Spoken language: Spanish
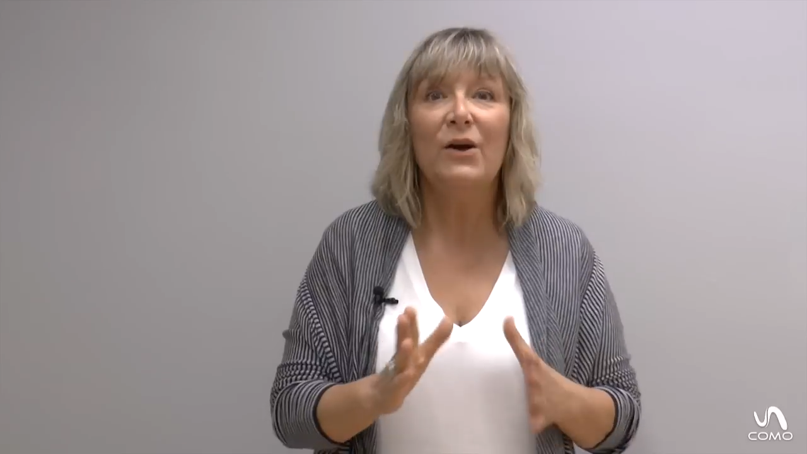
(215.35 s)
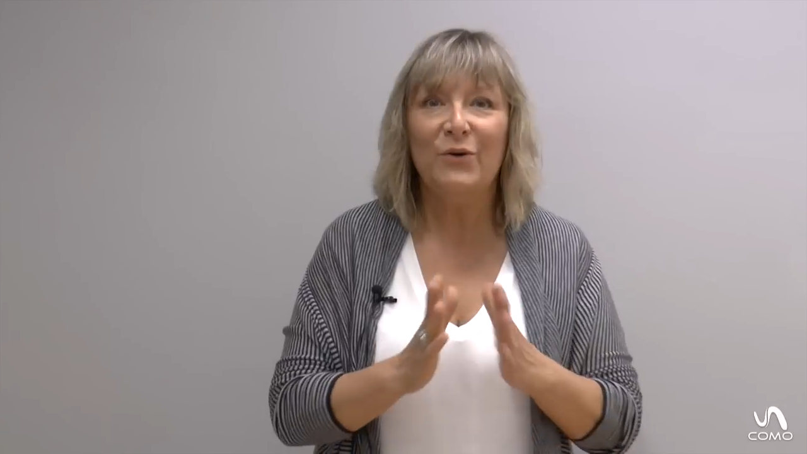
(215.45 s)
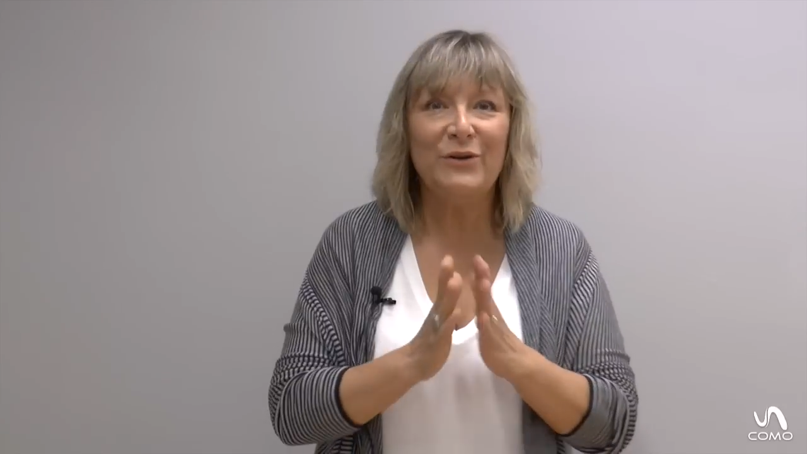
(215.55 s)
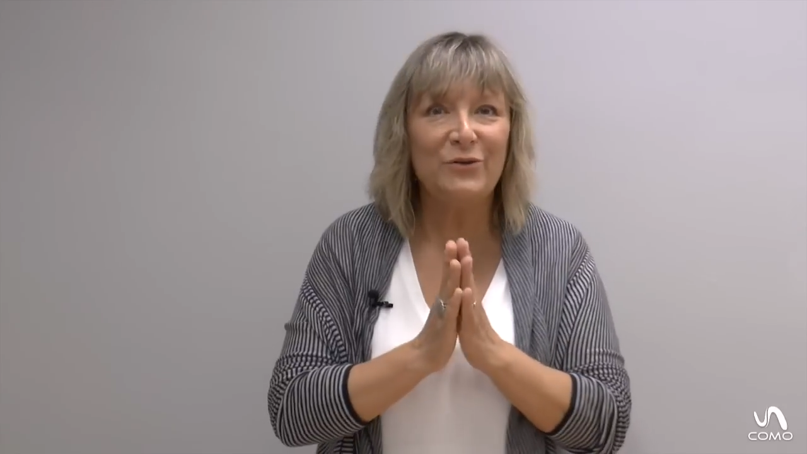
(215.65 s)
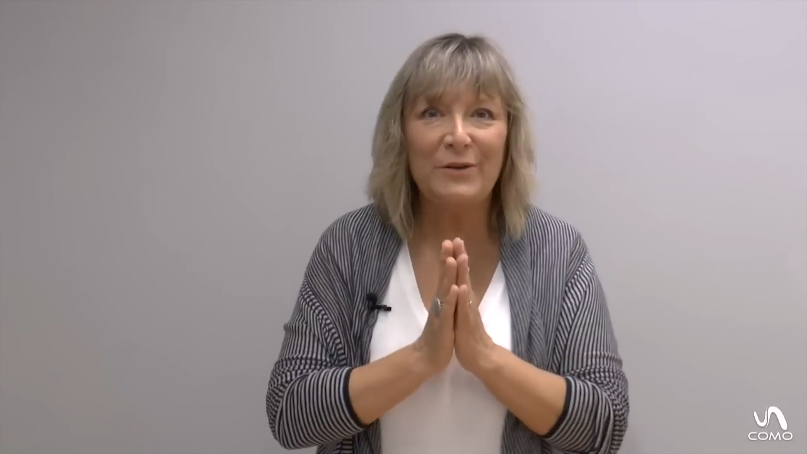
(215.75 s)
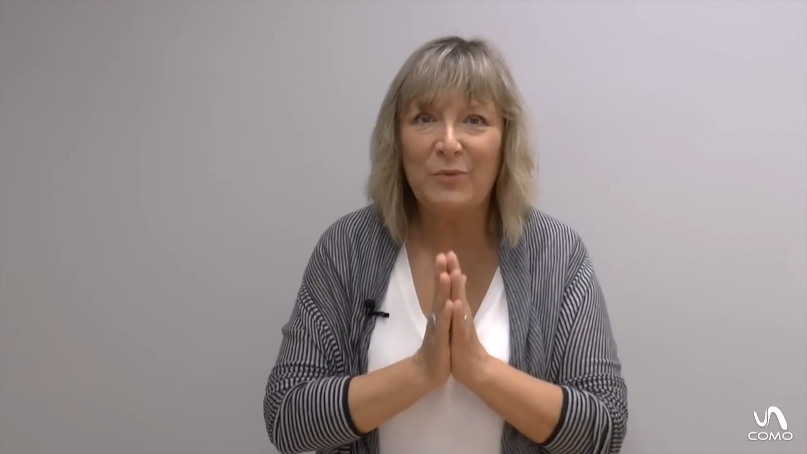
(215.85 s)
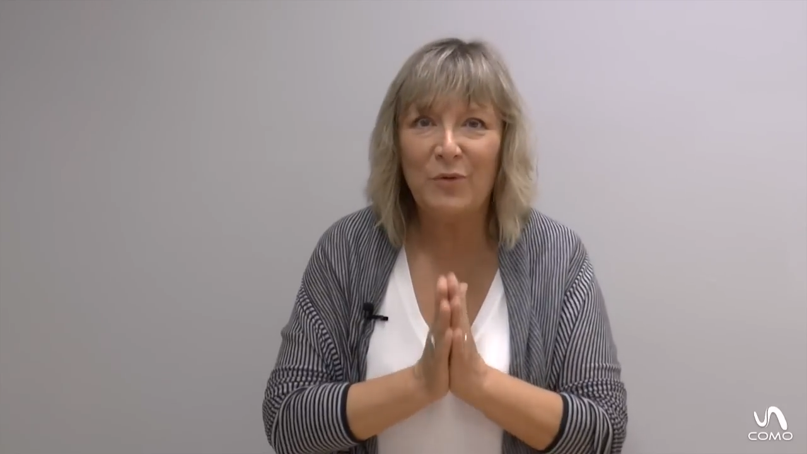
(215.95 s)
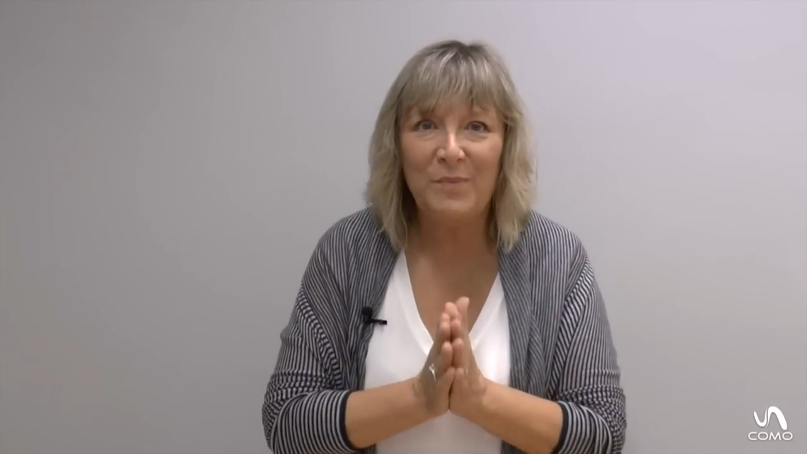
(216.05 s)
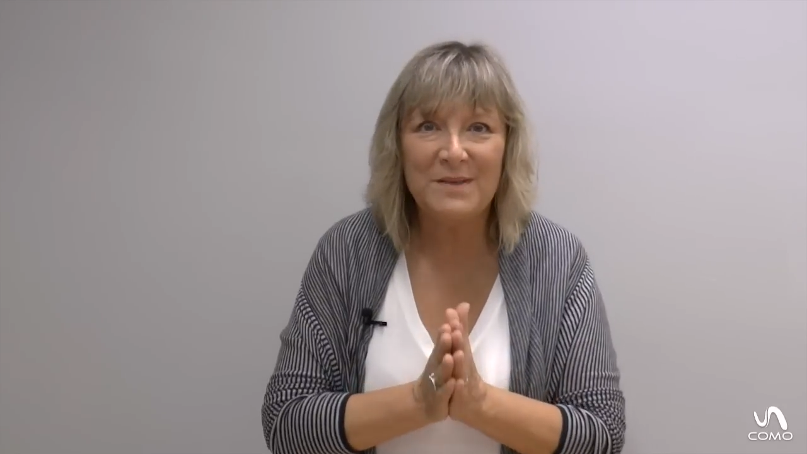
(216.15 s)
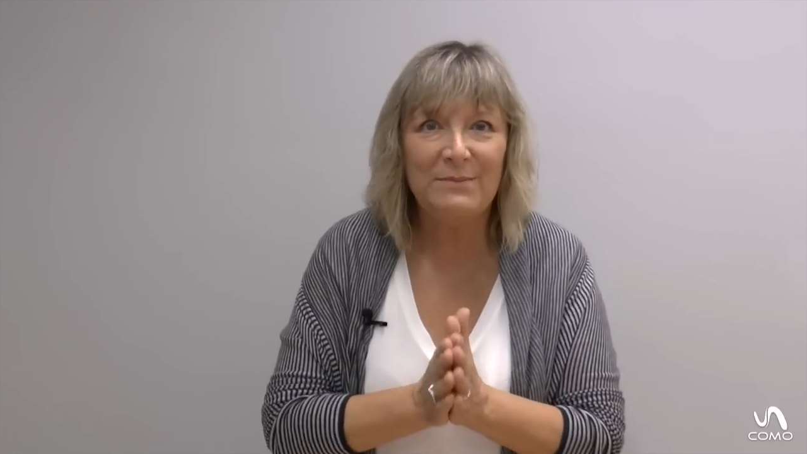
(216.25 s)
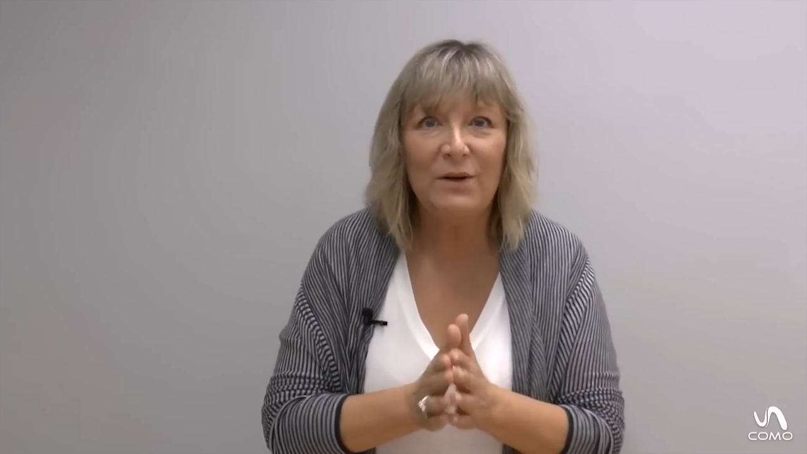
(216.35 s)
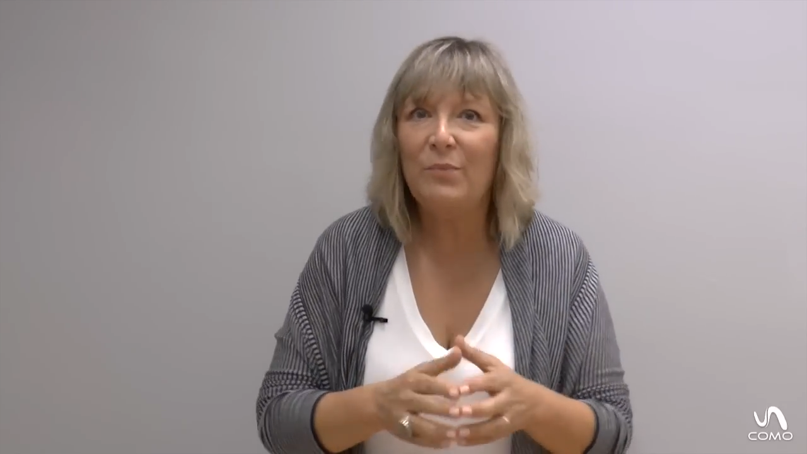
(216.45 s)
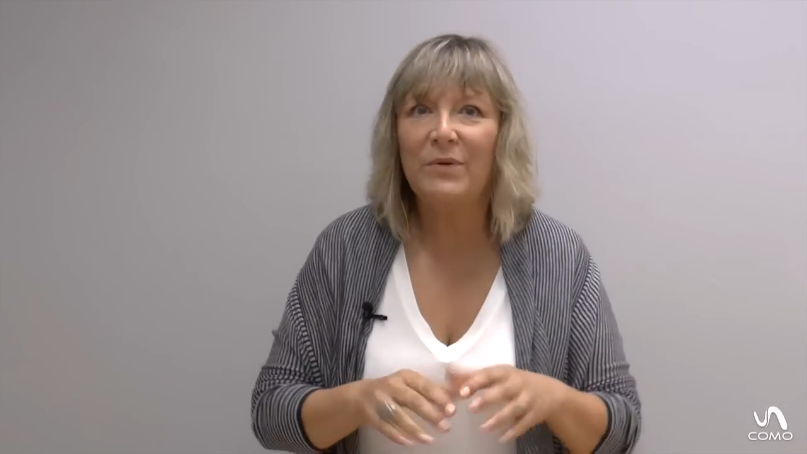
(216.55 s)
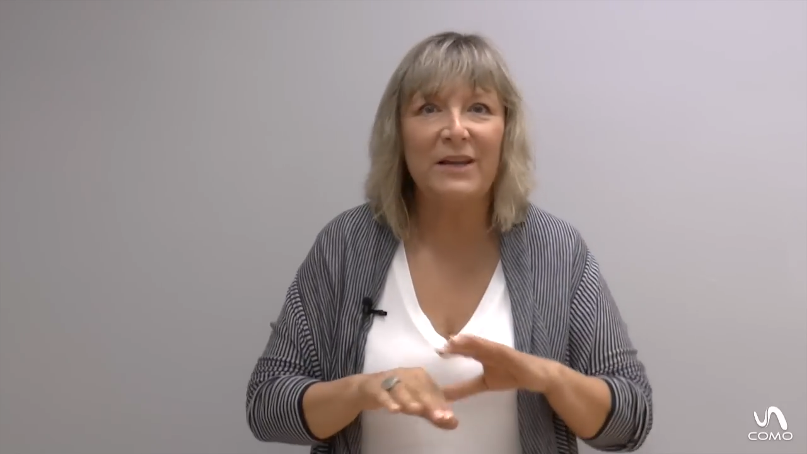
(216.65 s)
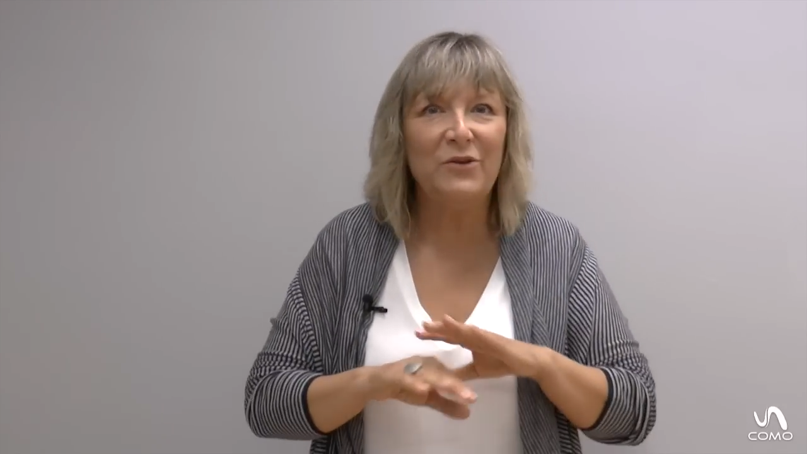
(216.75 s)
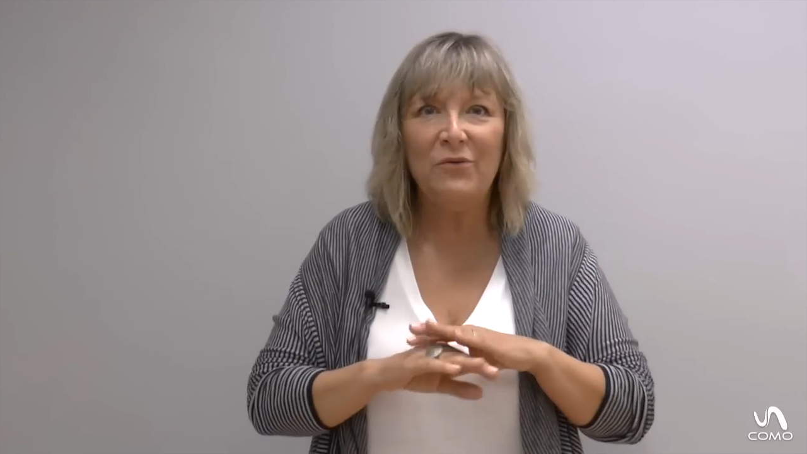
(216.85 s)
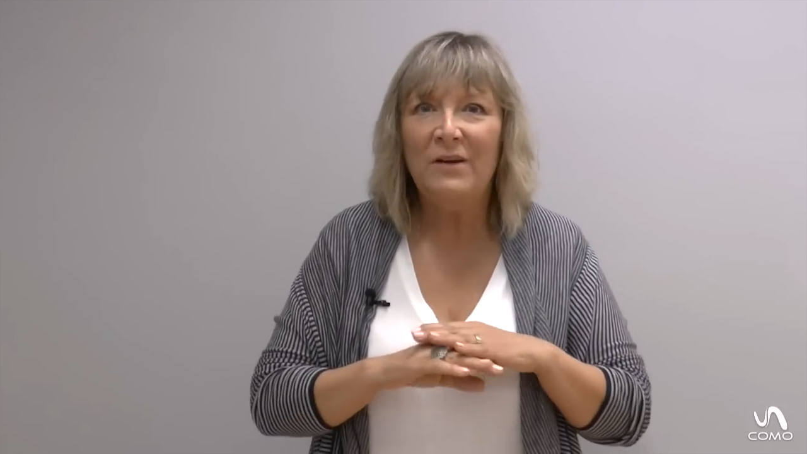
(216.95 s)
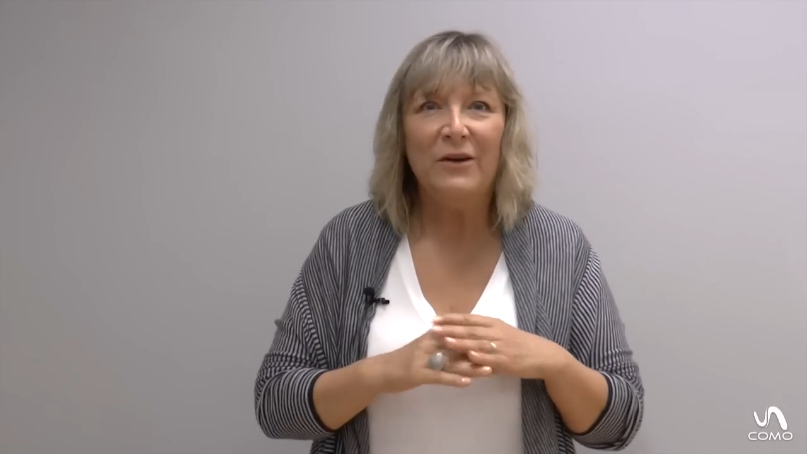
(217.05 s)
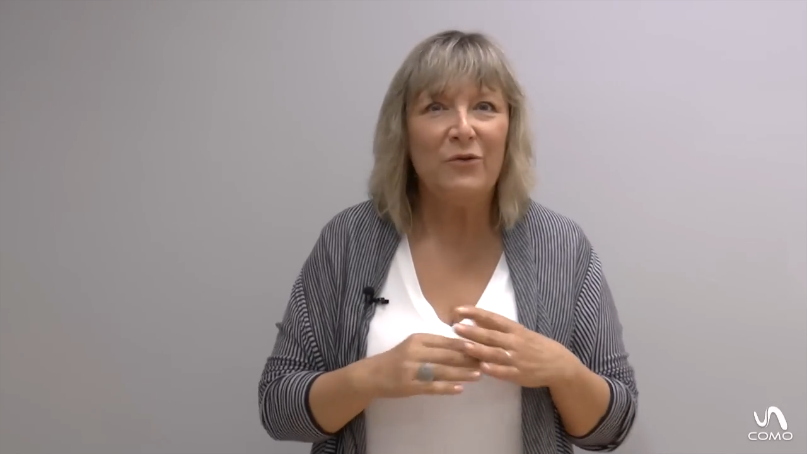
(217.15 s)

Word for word: oye, no te preocupes, dímelo porque yo